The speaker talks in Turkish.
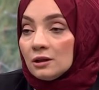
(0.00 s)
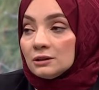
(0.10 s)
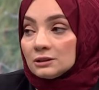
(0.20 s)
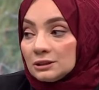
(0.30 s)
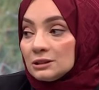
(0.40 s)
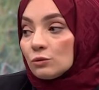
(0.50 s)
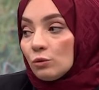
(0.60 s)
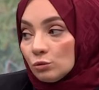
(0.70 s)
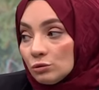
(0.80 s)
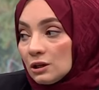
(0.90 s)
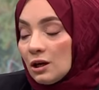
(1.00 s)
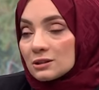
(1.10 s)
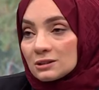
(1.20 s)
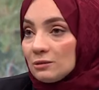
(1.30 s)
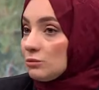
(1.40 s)
Siz onun
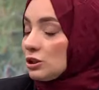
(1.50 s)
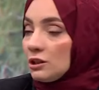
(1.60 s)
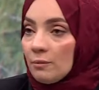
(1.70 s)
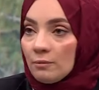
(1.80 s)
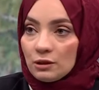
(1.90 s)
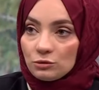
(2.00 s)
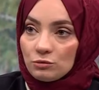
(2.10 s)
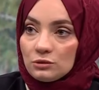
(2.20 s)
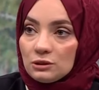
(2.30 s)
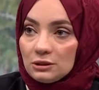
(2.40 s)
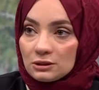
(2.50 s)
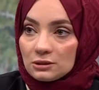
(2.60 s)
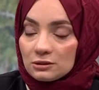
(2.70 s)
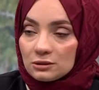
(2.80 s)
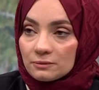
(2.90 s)
tarzında bir şey yapmak zorunda
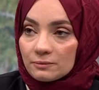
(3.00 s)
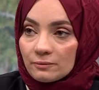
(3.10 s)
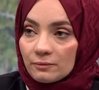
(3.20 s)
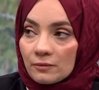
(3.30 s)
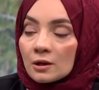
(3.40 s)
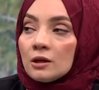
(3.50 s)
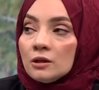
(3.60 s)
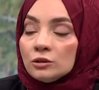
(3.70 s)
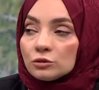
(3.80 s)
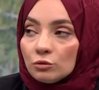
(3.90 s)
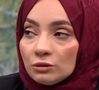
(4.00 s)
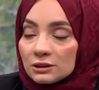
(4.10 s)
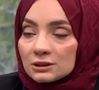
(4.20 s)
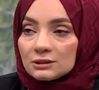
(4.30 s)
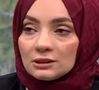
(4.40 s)
değilsiniz.
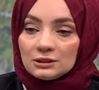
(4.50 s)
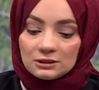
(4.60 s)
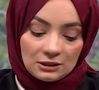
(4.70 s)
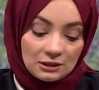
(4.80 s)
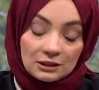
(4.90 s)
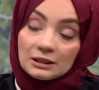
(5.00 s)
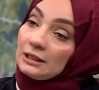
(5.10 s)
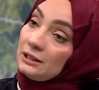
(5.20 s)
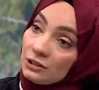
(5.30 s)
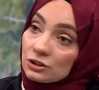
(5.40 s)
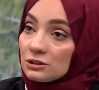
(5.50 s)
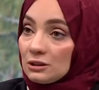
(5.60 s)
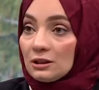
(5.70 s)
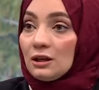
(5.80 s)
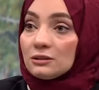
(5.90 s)
Sonrasında ise 40-50
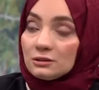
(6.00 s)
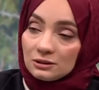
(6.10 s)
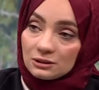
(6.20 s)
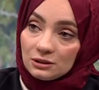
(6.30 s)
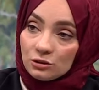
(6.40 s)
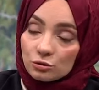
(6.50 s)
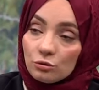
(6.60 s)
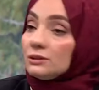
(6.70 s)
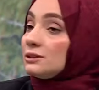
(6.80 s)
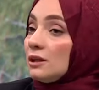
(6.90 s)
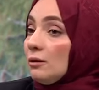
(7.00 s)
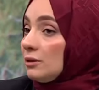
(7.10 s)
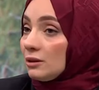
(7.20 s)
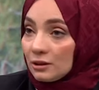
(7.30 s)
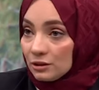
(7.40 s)
yaşınıza geldiğinizde şöyle
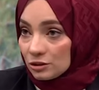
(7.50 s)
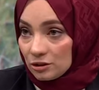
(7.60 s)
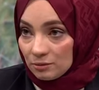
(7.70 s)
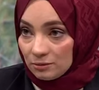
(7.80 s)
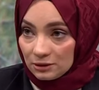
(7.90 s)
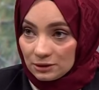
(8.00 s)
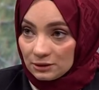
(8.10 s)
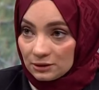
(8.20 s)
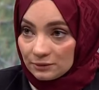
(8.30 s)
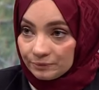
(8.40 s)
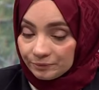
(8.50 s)
travmalar yaşayabilirsiniz.